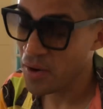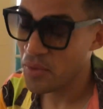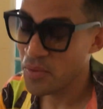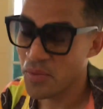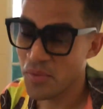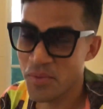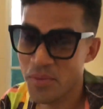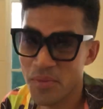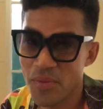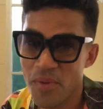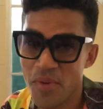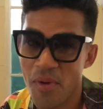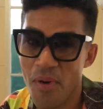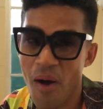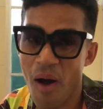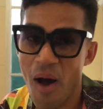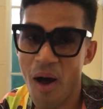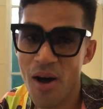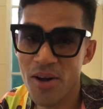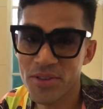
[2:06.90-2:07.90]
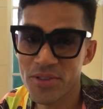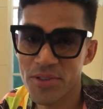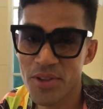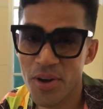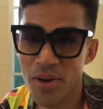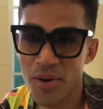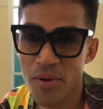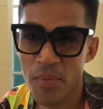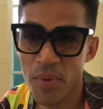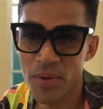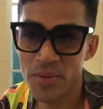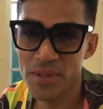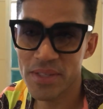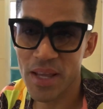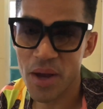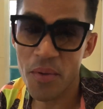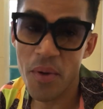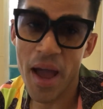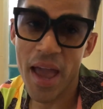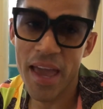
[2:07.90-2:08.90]
um hot dog pão de
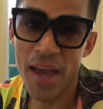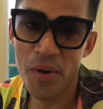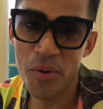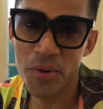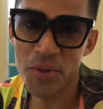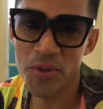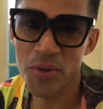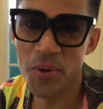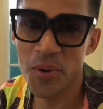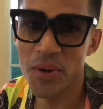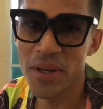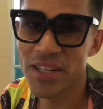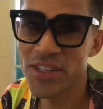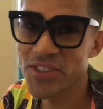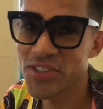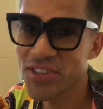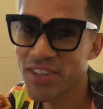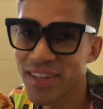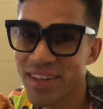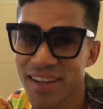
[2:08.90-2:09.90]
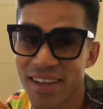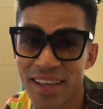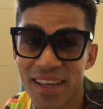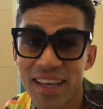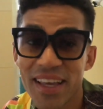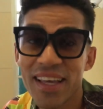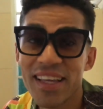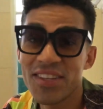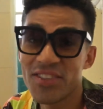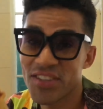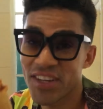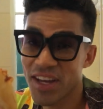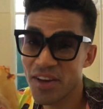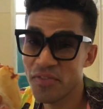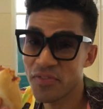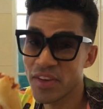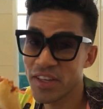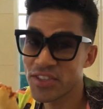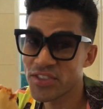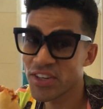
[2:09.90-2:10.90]
sal e cuscuz. Maravilhoso. Dica
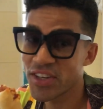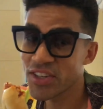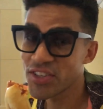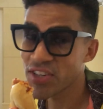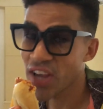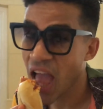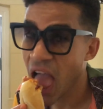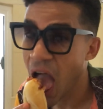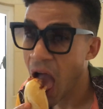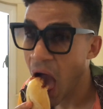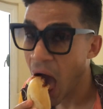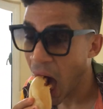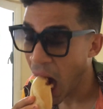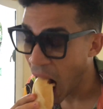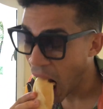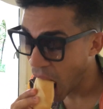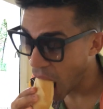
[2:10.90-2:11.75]
fitness. É.